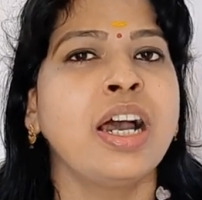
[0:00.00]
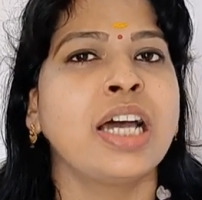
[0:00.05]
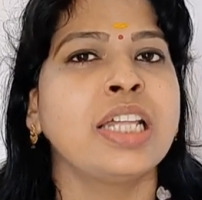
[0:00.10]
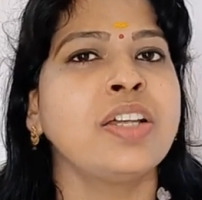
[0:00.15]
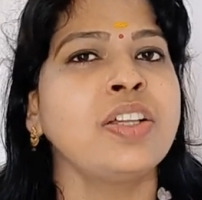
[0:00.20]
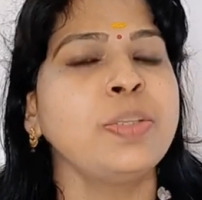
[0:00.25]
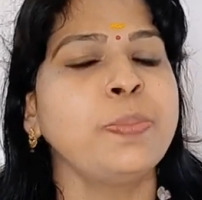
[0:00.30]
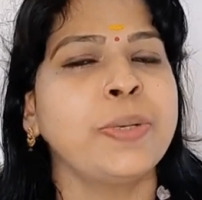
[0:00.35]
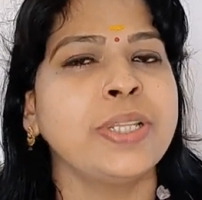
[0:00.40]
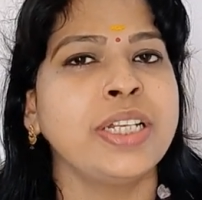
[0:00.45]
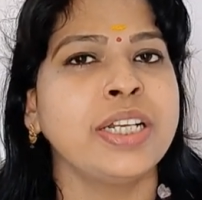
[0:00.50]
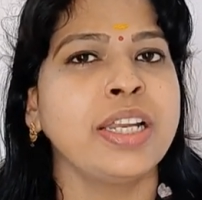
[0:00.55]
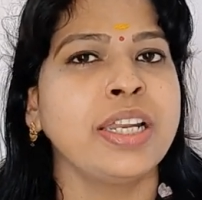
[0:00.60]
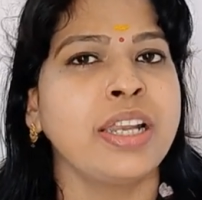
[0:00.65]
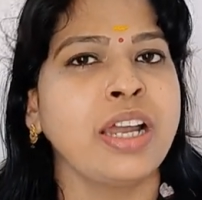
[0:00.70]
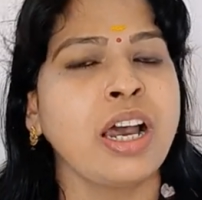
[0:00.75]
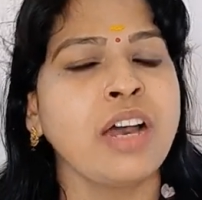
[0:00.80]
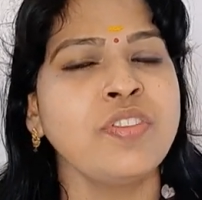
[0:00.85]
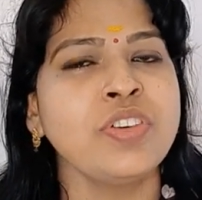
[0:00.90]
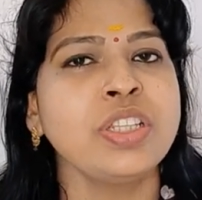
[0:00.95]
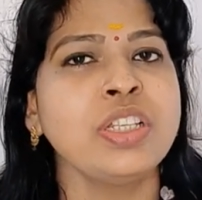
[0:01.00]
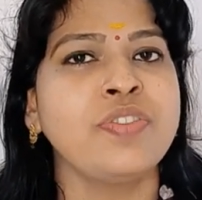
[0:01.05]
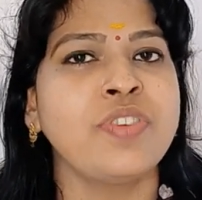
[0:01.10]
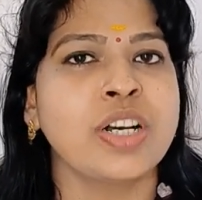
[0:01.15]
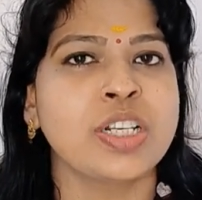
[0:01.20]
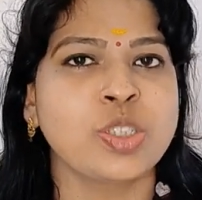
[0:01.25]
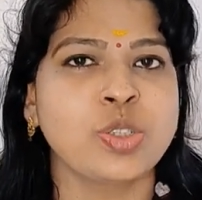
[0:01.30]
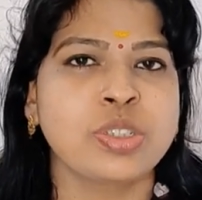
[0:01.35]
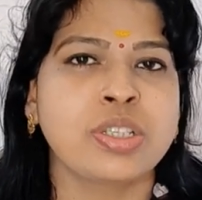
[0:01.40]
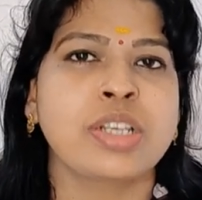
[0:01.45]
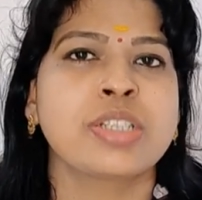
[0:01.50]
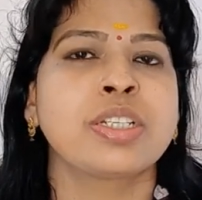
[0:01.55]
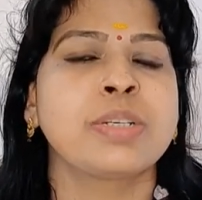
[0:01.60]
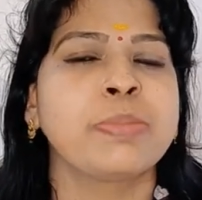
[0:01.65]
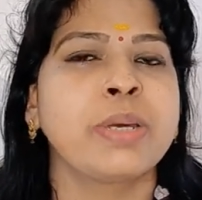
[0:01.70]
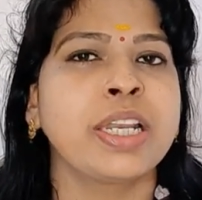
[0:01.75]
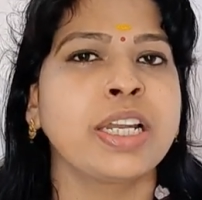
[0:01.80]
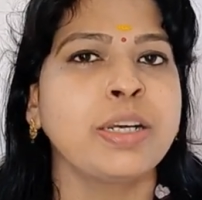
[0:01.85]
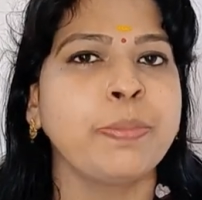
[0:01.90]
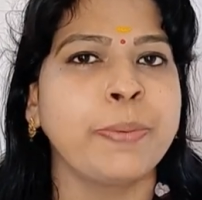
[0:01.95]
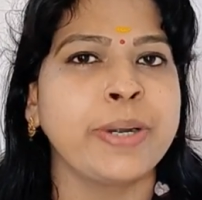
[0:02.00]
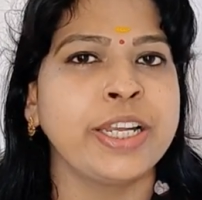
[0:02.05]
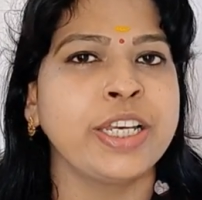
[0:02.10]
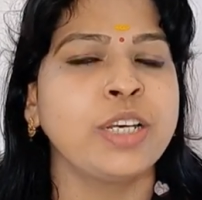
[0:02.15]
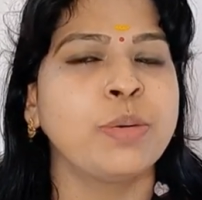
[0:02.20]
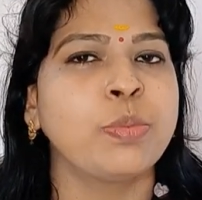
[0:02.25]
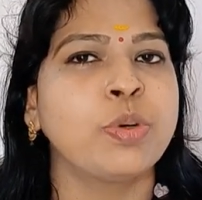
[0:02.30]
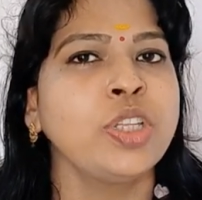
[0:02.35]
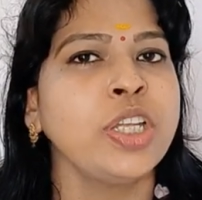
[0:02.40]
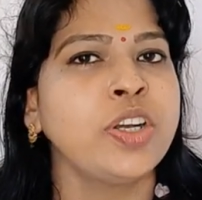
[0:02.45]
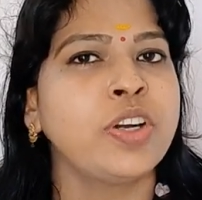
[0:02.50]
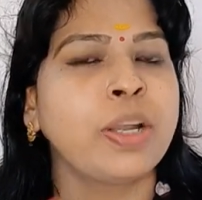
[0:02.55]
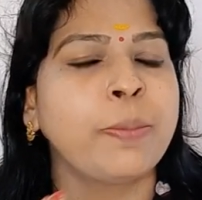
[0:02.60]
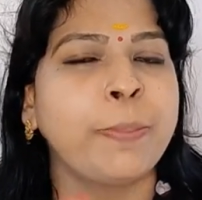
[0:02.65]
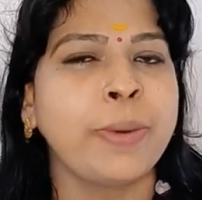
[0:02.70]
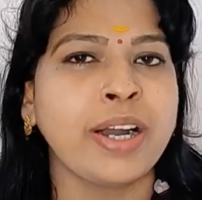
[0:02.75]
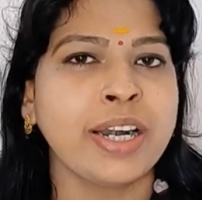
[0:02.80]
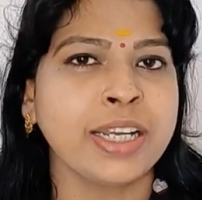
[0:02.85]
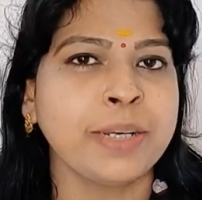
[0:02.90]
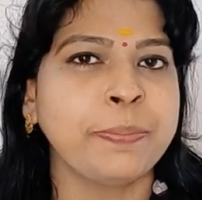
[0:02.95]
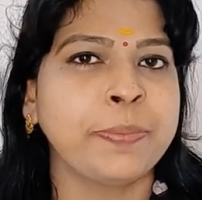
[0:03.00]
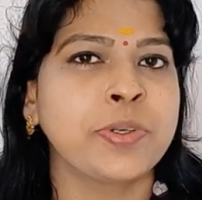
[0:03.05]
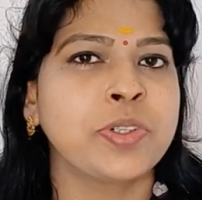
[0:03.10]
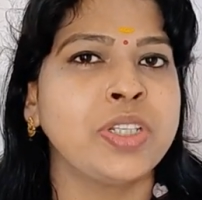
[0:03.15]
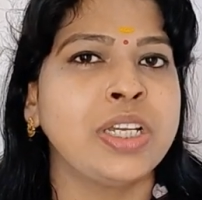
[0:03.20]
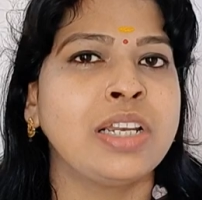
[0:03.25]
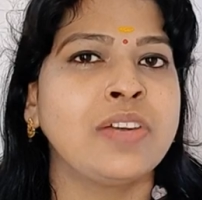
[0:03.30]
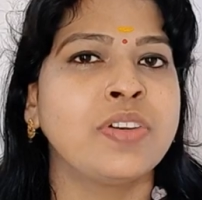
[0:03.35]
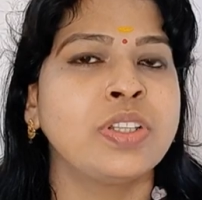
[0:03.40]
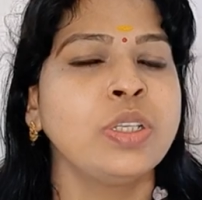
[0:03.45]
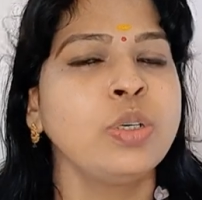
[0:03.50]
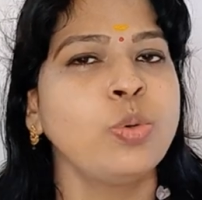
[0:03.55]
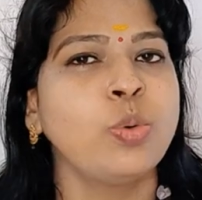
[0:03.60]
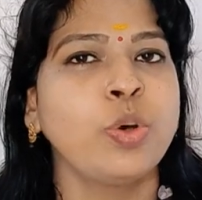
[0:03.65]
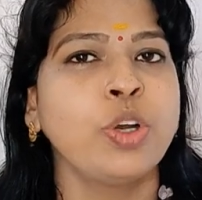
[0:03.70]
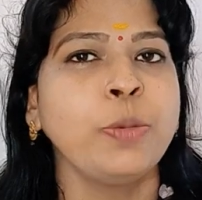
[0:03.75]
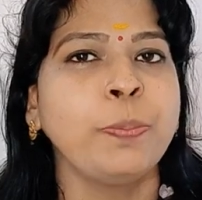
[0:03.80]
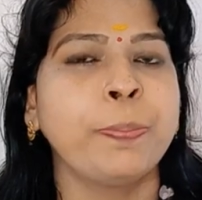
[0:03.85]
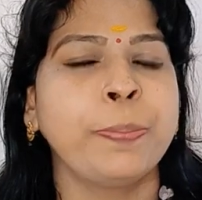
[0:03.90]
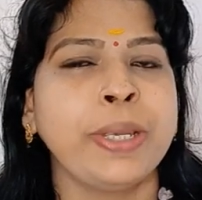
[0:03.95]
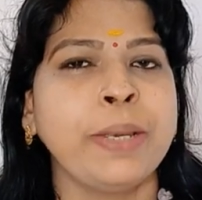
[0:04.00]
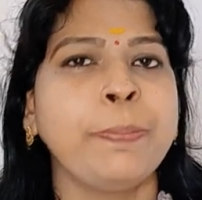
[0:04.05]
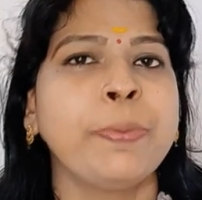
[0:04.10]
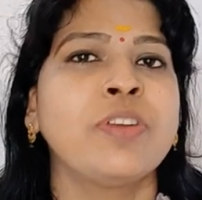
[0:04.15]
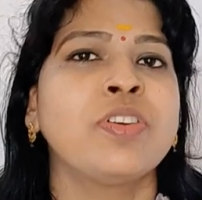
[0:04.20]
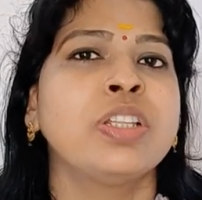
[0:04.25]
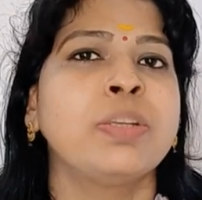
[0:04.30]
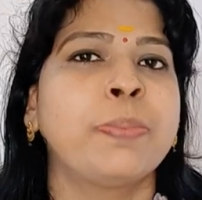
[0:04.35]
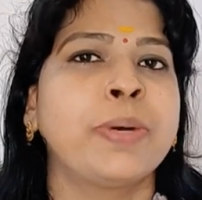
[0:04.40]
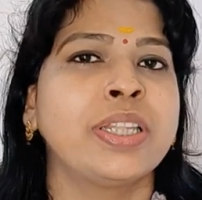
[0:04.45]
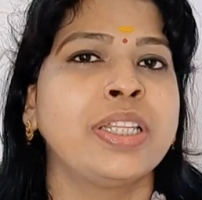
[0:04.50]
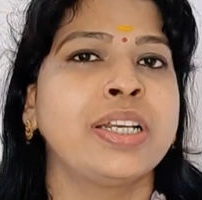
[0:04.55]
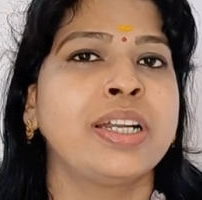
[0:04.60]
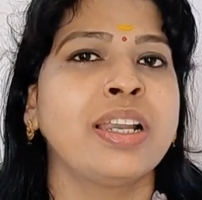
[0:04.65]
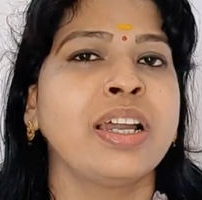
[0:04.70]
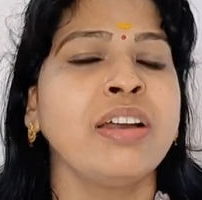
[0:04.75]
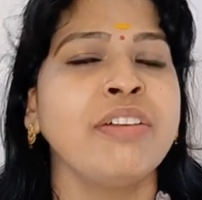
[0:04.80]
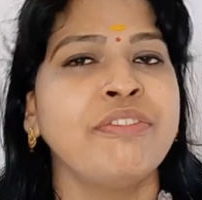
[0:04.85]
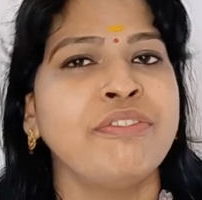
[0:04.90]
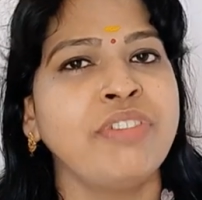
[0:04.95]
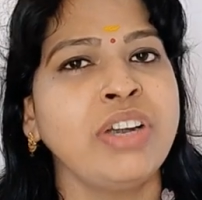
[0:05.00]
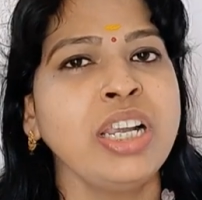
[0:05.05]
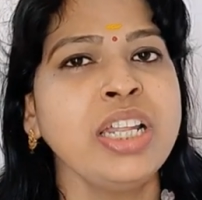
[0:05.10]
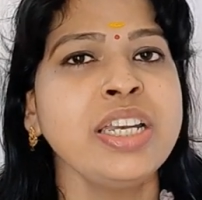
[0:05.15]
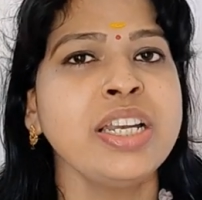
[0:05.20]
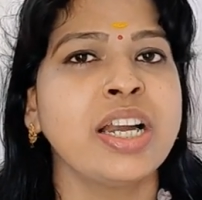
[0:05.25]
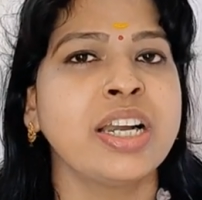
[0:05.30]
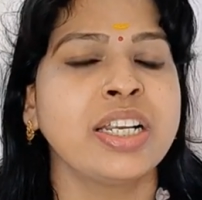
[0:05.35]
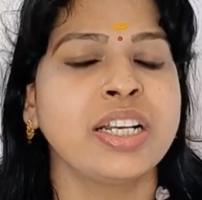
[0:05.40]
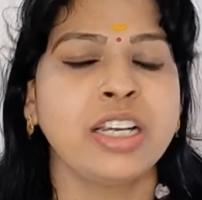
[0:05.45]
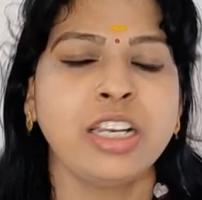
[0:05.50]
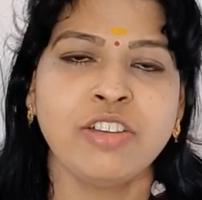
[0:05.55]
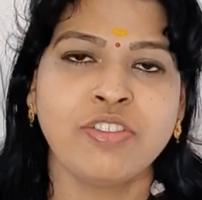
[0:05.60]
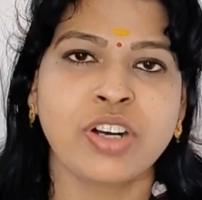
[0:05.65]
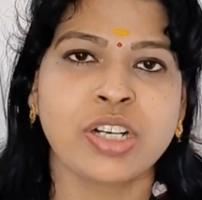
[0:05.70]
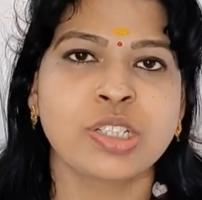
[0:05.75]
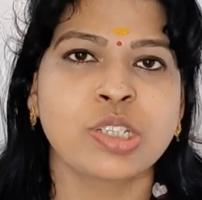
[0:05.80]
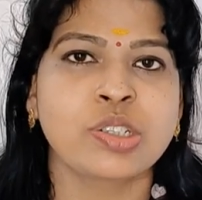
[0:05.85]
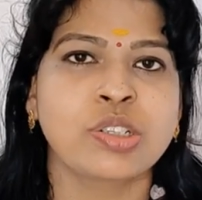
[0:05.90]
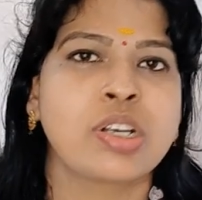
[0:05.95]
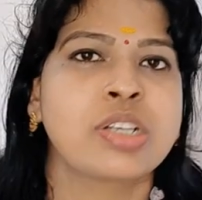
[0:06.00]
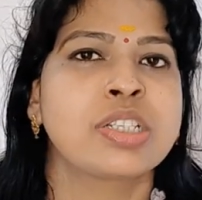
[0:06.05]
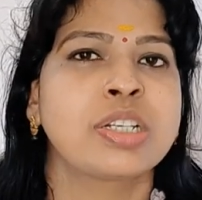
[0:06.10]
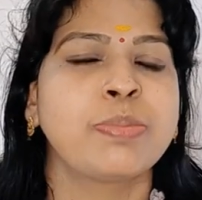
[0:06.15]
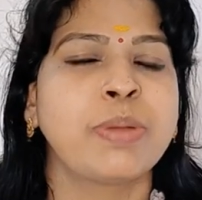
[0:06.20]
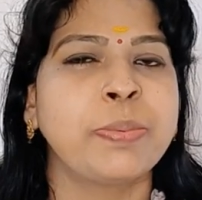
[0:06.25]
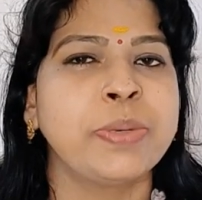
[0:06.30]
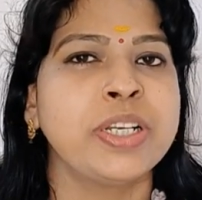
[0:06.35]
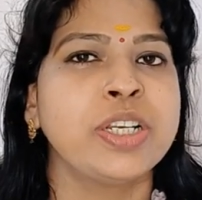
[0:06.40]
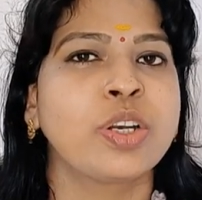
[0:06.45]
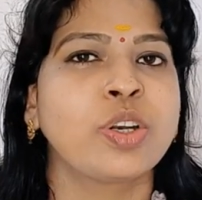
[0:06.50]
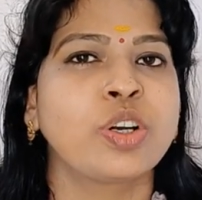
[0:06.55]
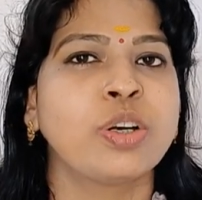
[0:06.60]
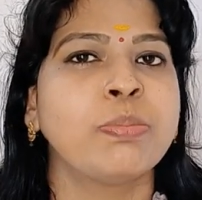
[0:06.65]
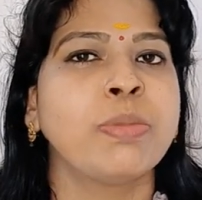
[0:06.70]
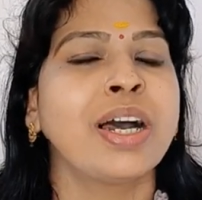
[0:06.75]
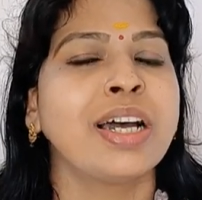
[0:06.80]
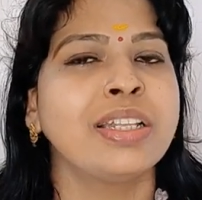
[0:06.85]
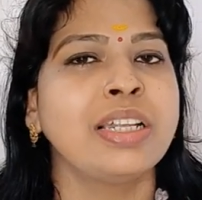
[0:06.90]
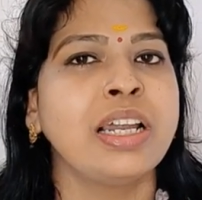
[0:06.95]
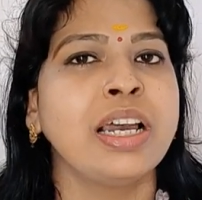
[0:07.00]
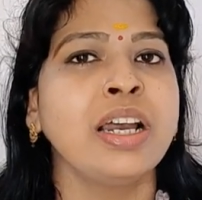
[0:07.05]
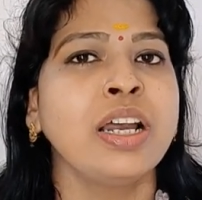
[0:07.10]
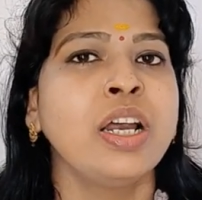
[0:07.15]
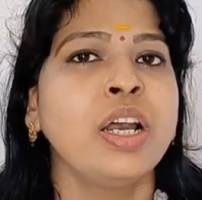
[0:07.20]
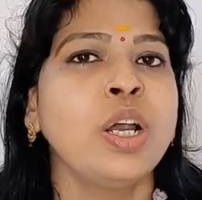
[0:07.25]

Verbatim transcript: அதாவது பார்த்தீங்கன்னா நான் வந்து வாஸ்து சாஸ்திரம் எனக்கு படிக்கும்போது என்னோட பாடப்பகுதி பகுதியில் வந்து ஒரு பேப்பர் வந்து பார்த்தீங்கன்னா வெளிநாடுகளில் வாஸ்து சாஸ்திரம் அப்படின்னு இருக்கும் அதில்